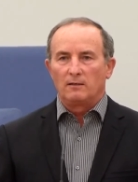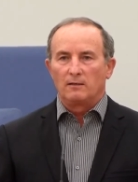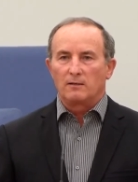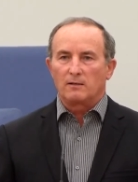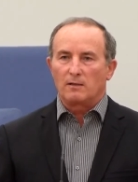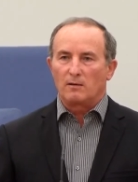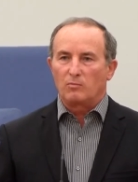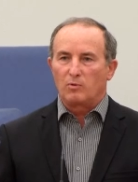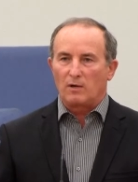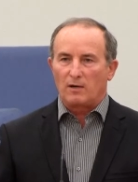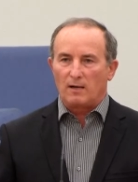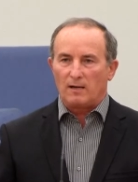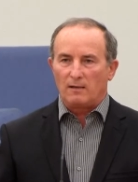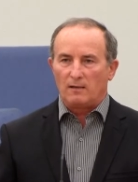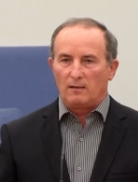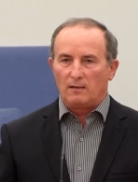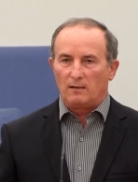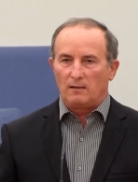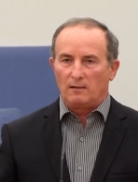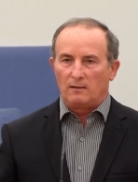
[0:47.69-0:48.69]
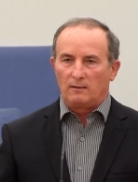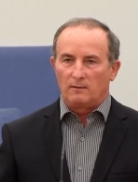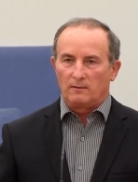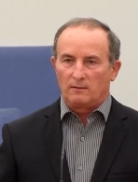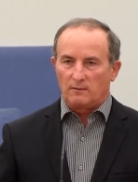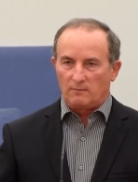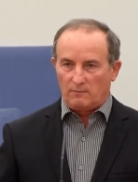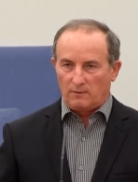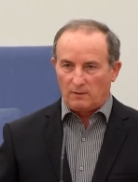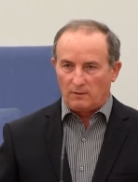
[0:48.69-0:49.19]
собрания
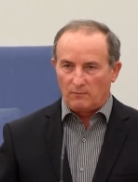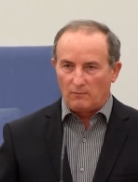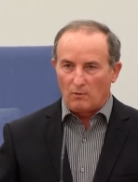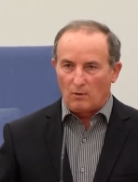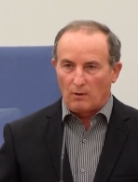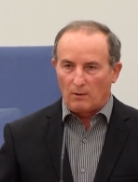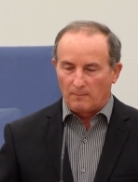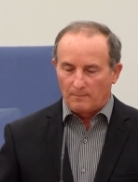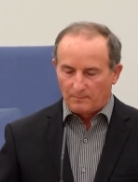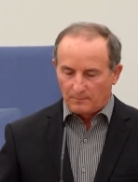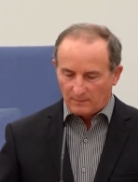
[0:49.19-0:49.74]
своего.